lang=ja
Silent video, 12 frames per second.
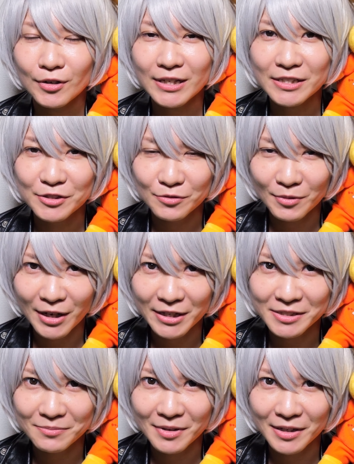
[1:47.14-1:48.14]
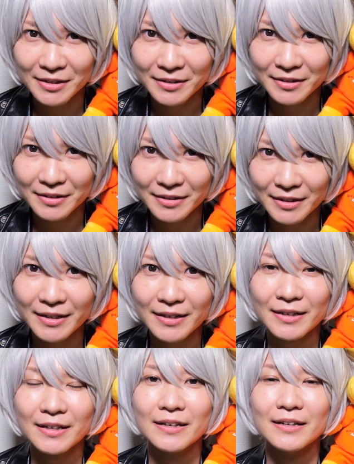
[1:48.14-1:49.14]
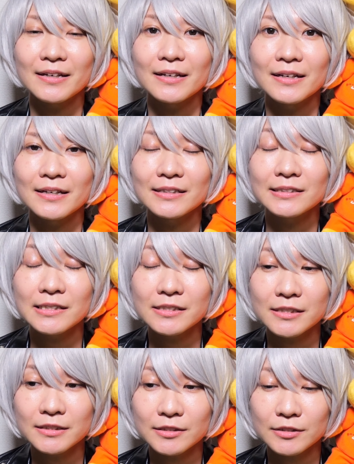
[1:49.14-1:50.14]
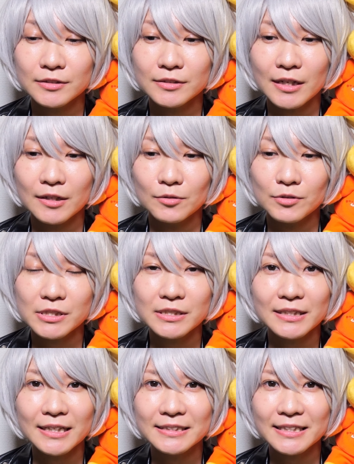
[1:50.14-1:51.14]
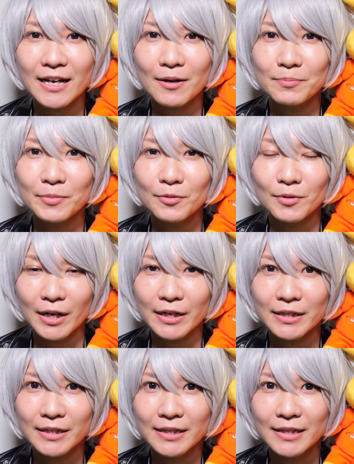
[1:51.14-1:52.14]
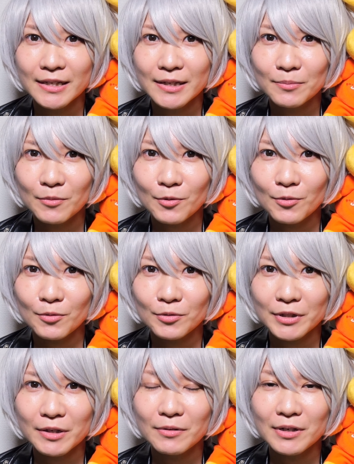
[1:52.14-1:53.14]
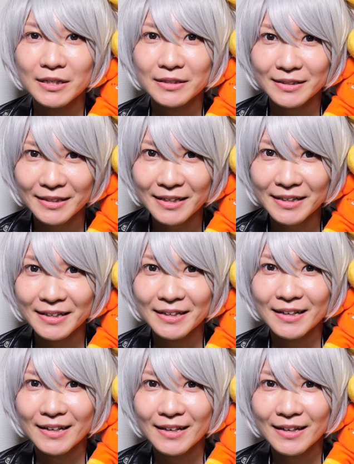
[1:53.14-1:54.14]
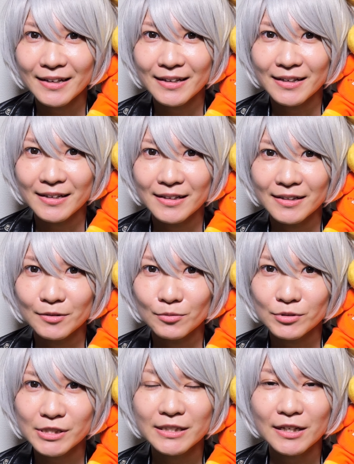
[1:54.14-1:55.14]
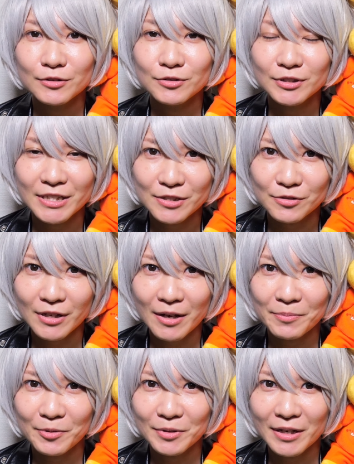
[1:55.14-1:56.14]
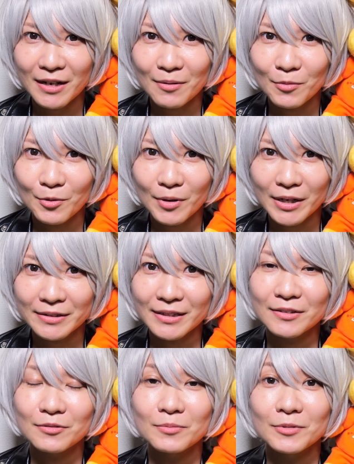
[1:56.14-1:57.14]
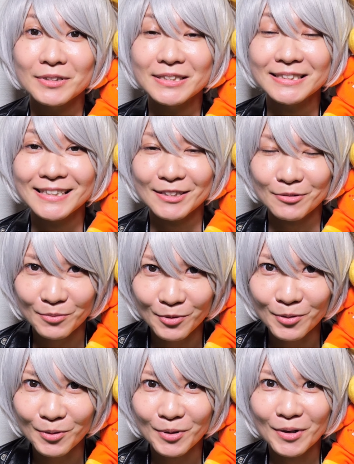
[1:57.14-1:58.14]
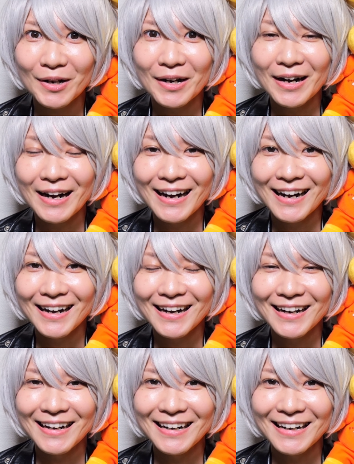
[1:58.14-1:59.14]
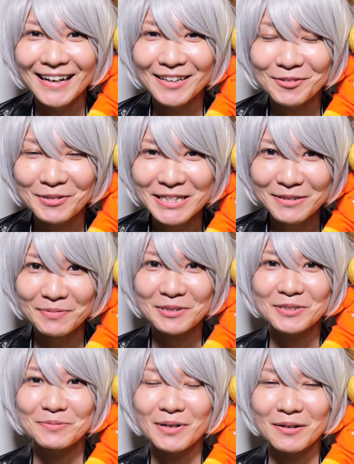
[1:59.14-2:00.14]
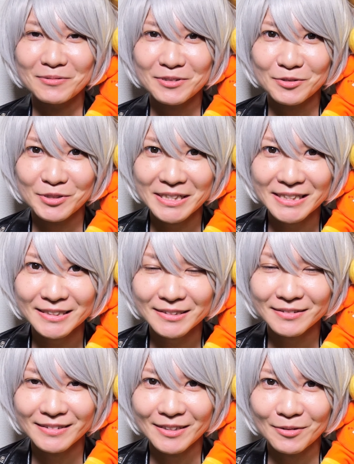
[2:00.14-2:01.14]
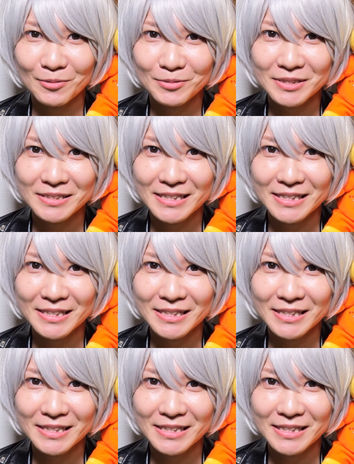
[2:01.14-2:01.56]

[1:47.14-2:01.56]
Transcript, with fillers: 練習も始まってで、えー、先日あの新体制発表会も行われて、えー、と新加入選手の発表なんかもあったと思うんですけども、あのエスパルスはもちろん ジェイツー に落ち